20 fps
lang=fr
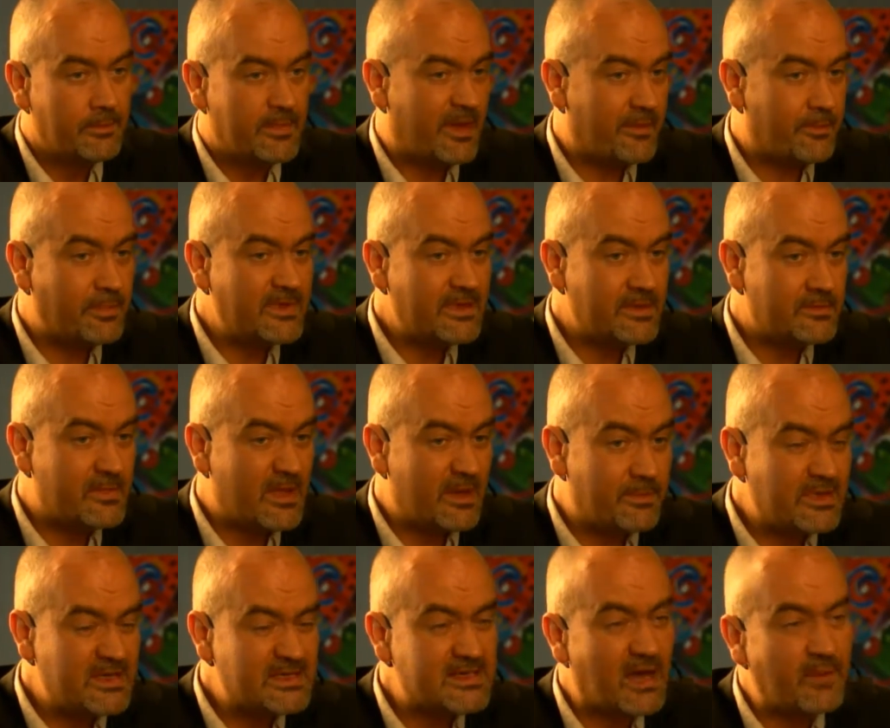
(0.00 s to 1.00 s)
mais mais
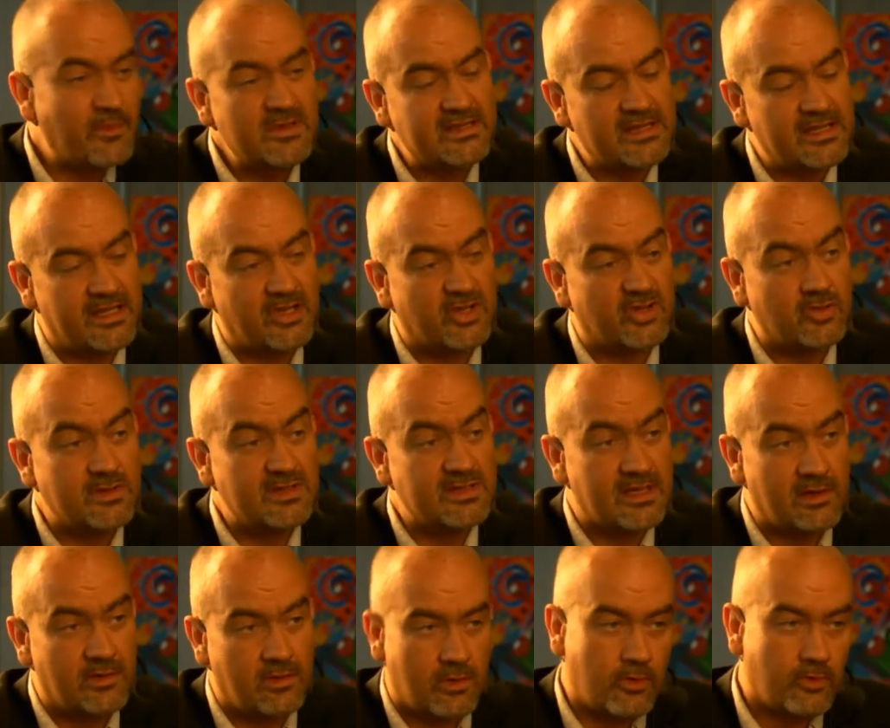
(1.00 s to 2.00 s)
bizarrement c'est des
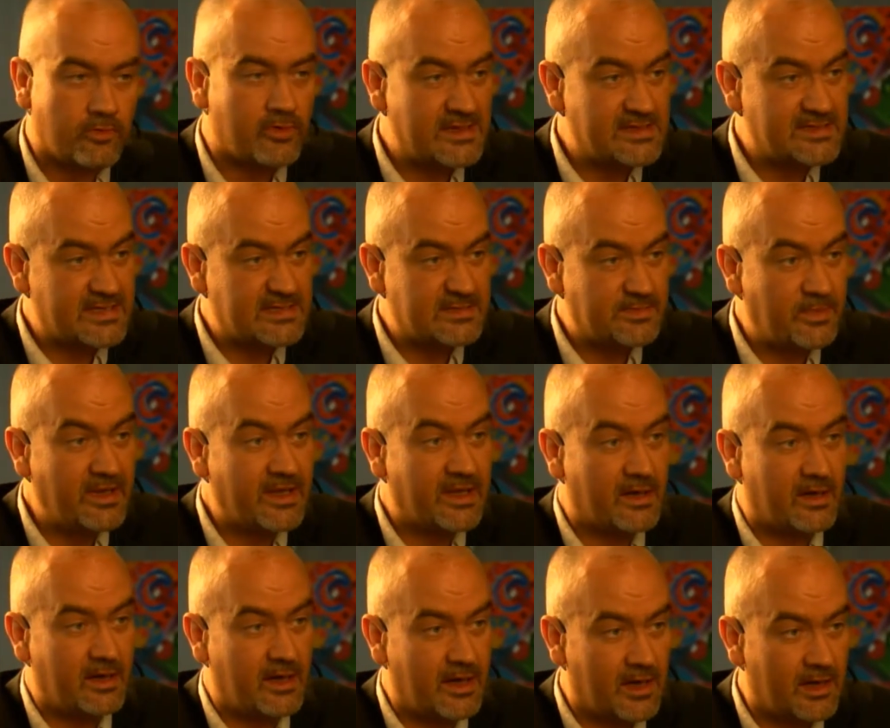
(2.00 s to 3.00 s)
choses qui quand on les
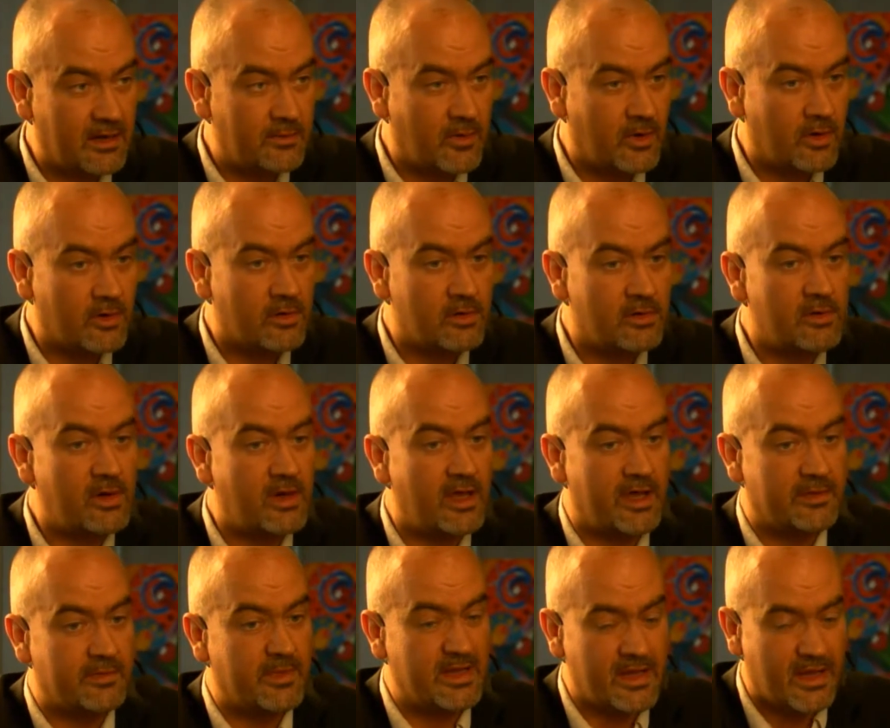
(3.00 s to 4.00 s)
explique clairement
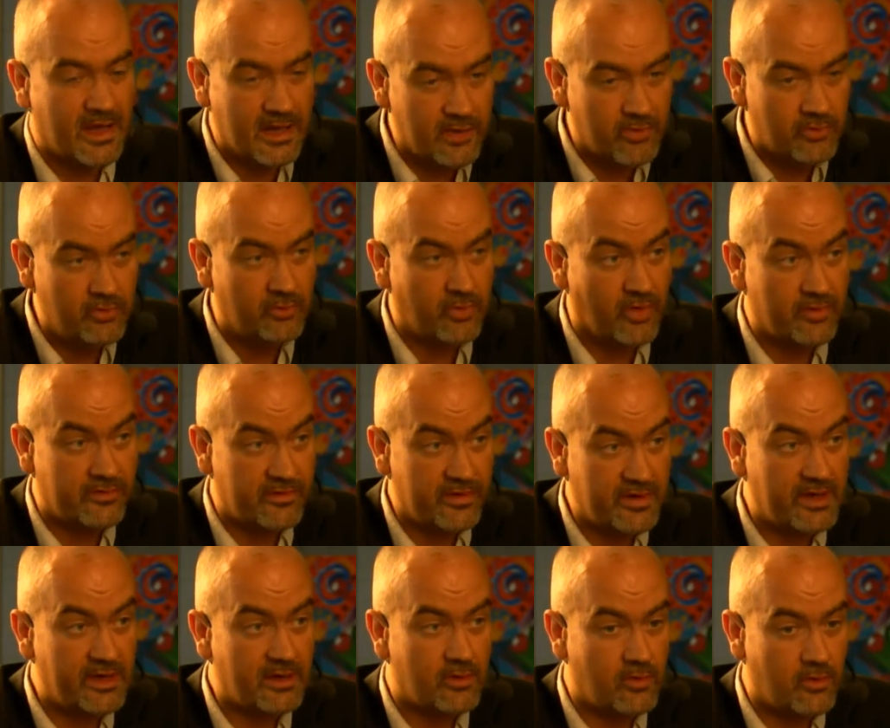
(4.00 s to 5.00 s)
et de manière
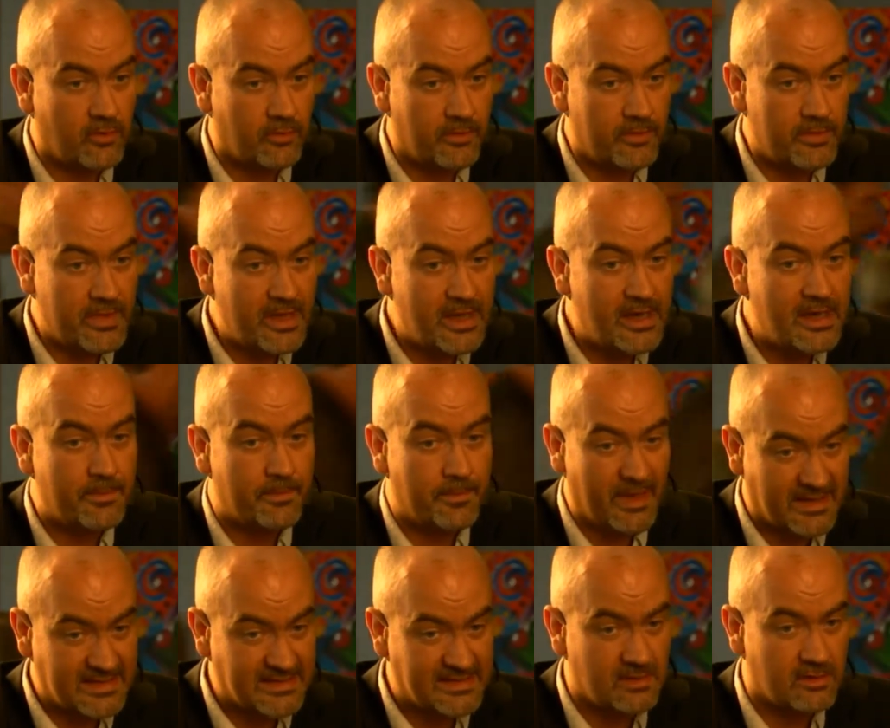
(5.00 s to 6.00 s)
argumentée, qu'on met les
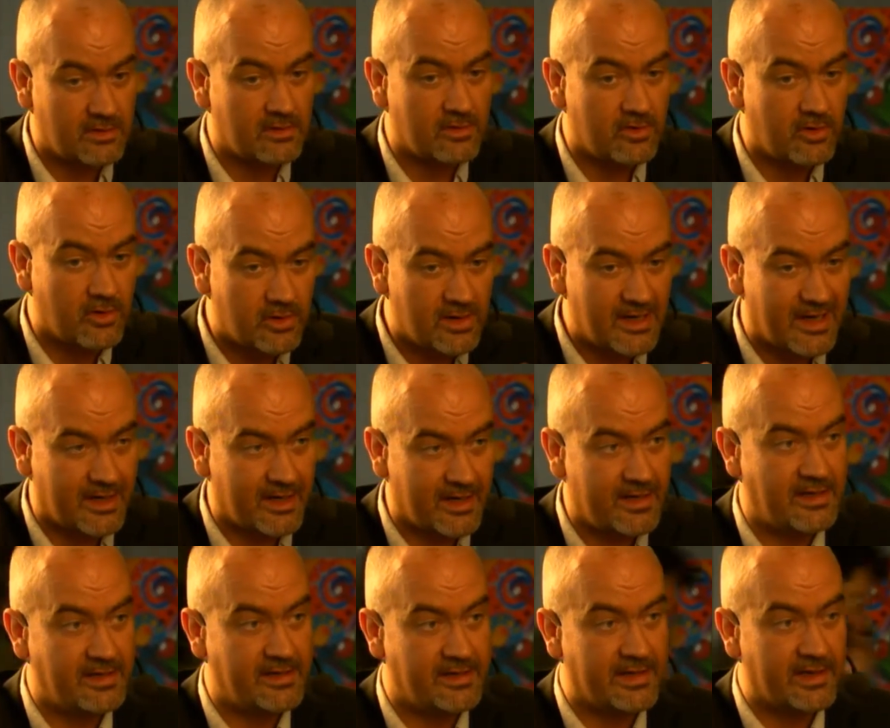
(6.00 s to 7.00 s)
personnes dans la
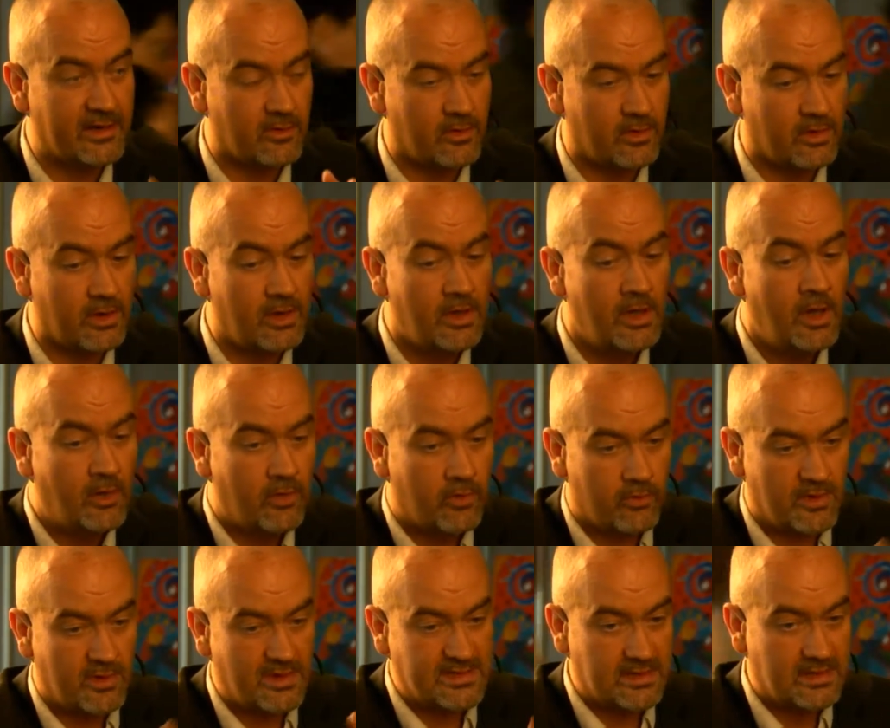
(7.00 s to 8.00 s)
réalité, qu'on leur
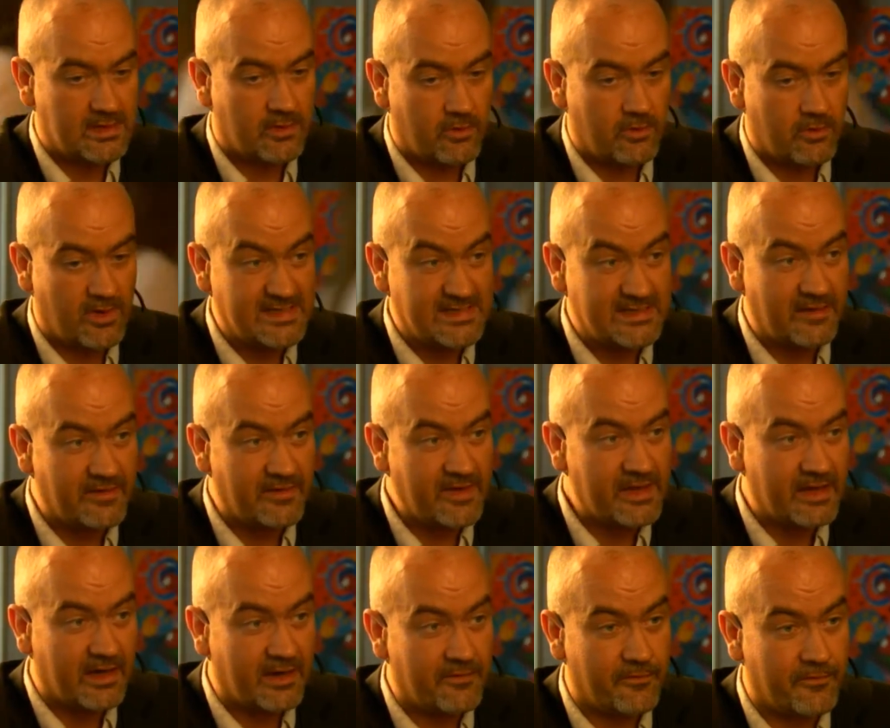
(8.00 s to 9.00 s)
qu'on les qu'on les
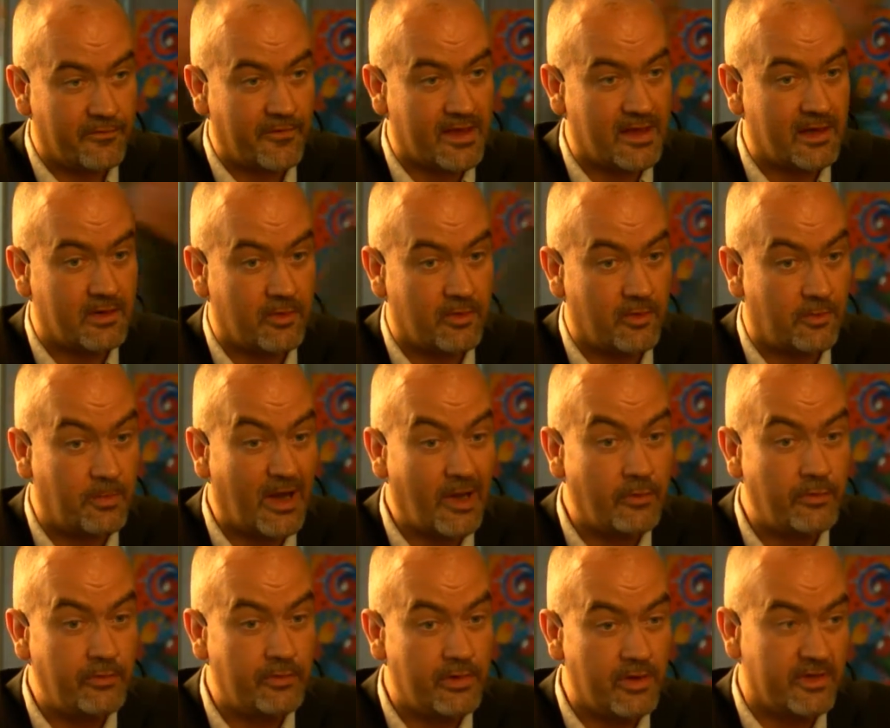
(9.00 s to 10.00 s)
invite à faire quelque
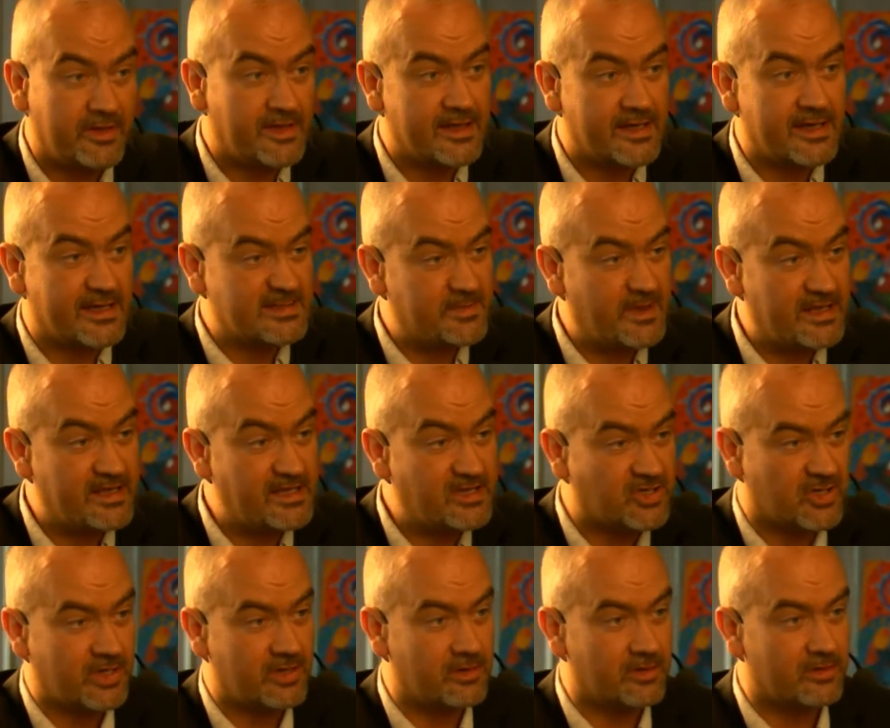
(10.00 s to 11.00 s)
part une learning
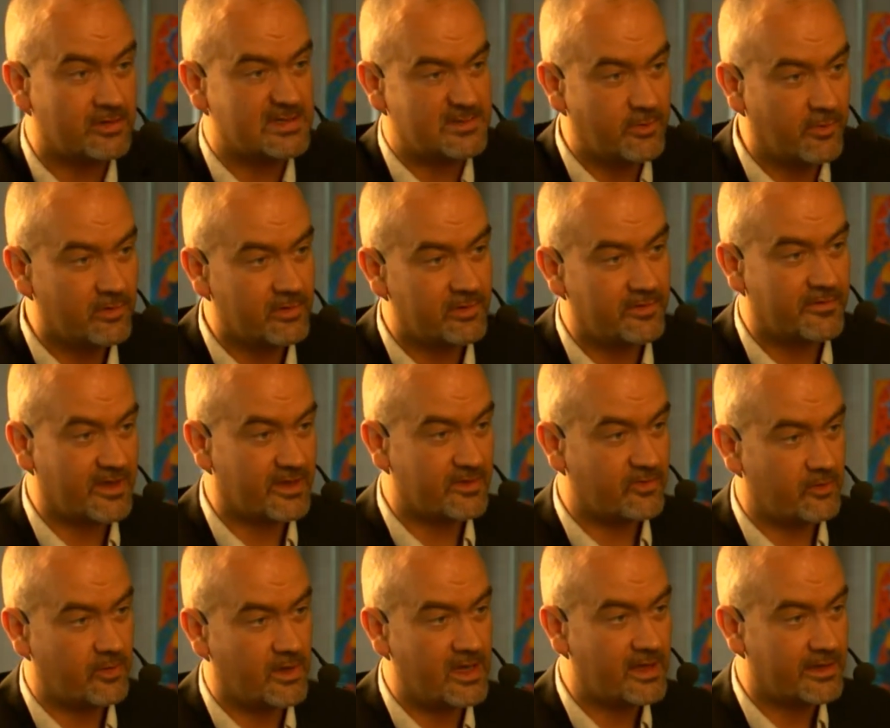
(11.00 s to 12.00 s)
expedition dans ce monde
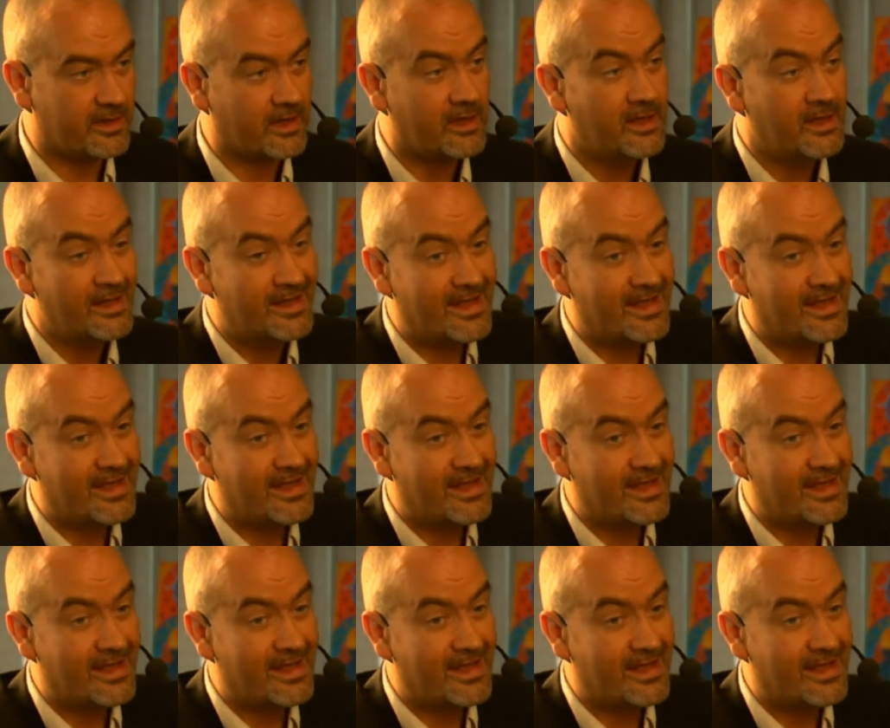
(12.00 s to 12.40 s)
virtuel et, de,